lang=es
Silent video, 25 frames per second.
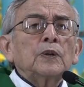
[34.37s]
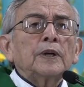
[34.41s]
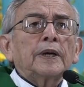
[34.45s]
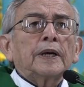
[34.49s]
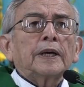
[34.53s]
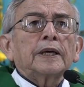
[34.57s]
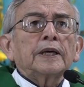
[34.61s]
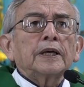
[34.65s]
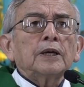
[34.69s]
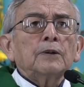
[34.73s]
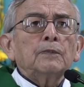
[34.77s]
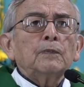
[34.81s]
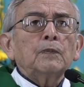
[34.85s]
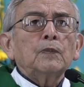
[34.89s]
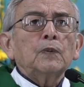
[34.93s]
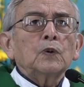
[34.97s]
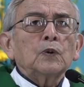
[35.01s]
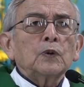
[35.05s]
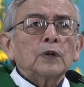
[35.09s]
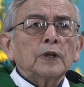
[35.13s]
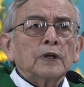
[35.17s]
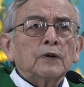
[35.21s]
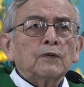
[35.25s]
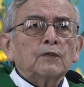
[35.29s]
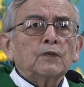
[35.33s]
equipo
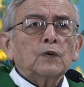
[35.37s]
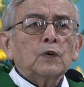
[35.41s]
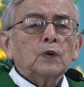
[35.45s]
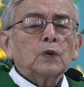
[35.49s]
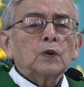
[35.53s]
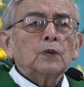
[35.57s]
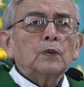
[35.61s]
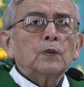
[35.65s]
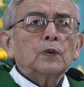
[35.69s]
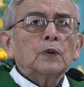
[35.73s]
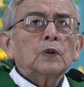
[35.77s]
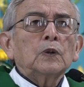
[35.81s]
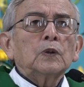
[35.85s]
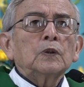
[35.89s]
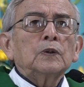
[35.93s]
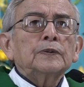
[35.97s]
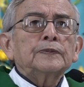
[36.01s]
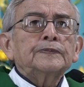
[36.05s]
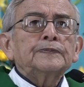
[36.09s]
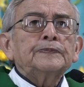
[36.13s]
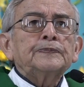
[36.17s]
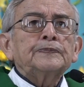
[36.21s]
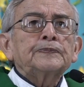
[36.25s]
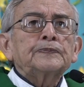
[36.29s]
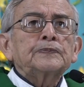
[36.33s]
de fútbol
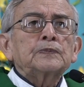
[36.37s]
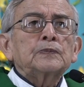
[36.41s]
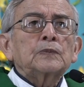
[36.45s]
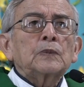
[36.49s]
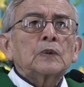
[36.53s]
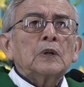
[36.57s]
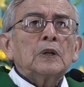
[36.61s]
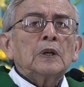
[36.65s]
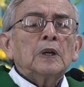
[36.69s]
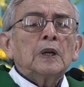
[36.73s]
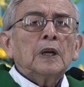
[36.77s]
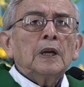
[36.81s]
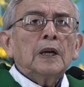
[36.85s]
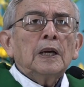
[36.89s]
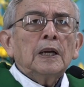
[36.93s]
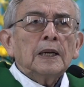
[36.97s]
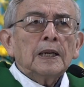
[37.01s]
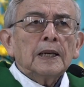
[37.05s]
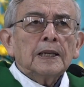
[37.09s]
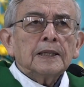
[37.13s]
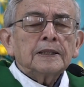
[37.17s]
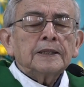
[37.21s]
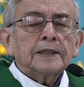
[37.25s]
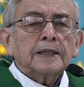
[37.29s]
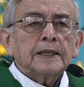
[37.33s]
le
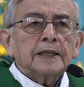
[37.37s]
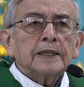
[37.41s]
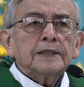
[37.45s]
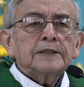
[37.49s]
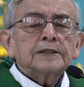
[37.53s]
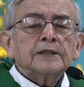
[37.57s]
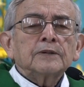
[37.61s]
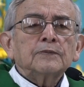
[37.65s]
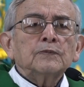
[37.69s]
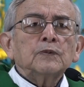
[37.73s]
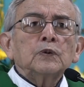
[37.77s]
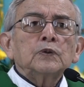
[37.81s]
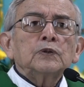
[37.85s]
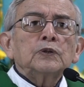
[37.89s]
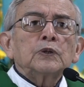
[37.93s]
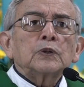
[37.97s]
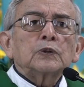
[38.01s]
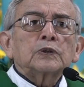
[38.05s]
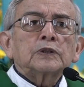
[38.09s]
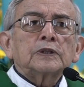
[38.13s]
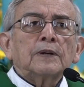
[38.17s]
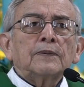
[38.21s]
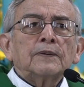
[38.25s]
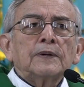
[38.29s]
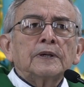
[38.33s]
interesa mucho
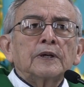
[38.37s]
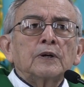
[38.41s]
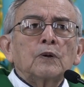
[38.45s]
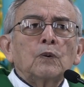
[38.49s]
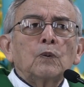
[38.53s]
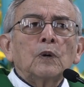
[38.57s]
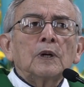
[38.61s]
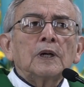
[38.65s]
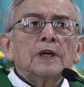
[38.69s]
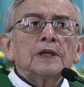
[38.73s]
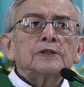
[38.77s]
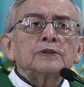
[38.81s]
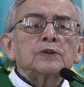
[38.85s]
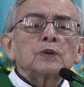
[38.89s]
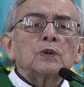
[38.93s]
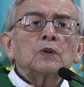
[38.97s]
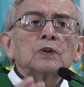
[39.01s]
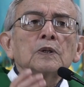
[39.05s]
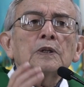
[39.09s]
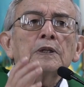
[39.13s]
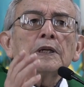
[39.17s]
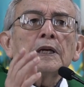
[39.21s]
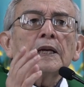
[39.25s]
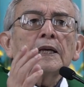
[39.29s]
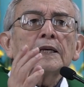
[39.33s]
saber cuáles
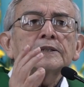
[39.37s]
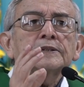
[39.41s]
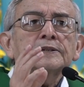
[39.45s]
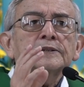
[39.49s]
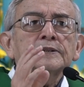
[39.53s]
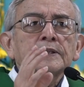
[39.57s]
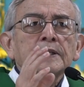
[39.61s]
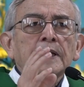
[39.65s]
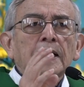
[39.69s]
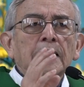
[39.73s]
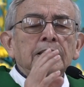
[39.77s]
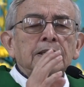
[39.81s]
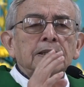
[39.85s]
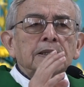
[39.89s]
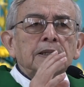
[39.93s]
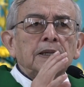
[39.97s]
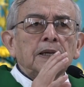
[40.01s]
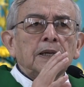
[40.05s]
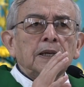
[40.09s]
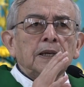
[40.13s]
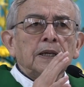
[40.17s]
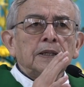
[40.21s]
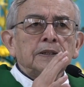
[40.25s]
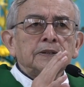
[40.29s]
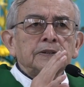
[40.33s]
son las
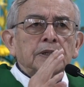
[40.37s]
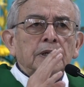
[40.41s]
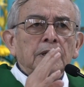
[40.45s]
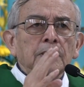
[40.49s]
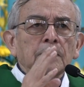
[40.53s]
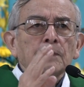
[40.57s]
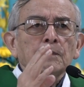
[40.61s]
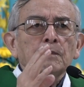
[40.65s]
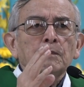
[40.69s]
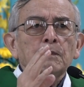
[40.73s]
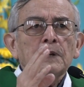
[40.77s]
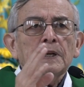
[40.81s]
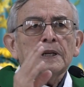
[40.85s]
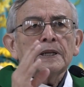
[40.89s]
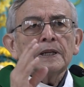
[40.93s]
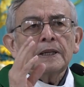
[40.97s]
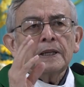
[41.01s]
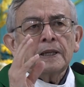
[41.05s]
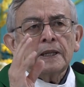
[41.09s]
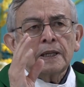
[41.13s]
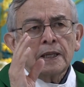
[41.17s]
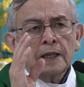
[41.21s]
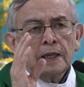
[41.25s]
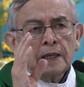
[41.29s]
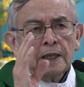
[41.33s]
tácticas que
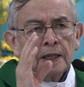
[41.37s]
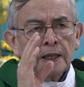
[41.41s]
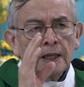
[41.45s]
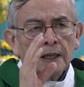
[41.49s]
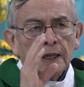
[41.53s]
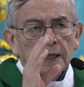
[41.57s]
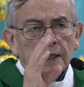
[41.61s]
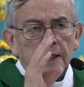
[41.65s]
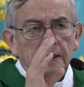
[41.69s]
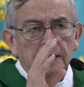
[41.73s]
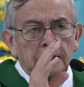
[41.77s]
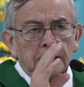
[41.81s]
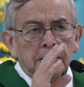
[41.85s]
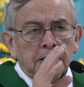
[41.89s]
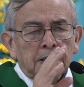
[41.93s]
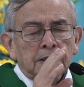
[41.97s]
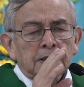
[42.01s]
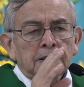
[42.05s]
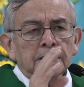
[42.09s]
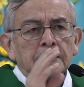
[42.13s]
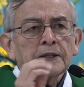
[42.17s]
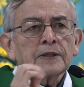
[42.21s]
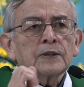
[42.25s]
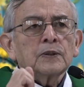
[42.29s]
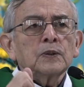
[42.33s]
emplea el
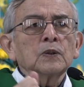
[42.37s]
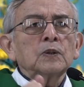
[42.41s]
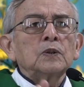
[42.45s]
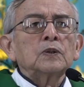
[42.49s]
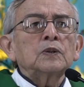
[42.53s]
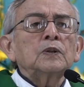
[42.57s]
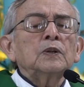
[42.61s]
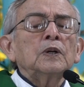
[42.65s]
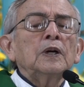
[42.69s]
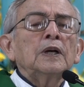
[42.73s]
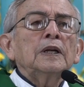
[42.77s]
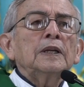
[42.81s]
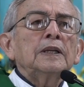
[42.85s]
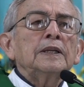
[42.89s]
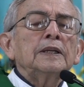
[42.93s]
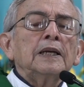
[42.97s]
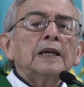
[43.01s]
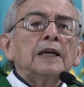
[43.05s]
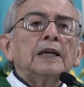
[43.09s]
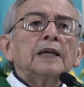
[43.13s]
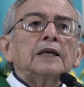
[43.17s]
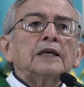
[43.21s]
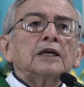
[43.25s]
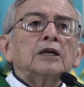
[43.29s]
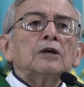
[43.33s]
entrenador del
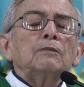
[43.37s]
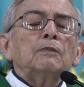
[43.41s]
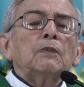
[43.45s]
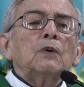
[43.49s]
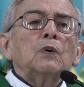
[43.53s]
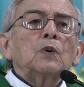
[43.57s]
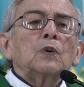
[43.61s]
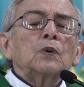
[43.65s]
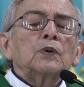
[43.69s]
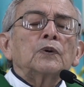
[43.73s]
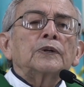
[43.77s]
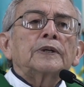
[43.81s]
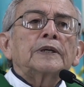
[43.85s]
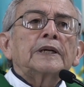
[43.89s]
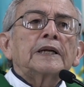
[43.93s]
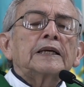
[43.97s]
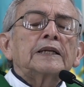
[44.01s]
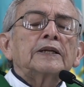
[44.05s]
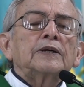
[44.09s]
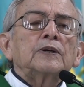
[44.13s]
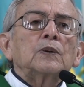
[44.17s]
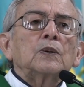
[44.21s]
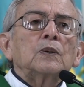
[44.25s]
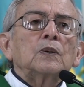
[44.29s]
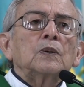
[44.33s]
equipo
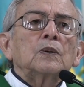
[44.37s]
contrario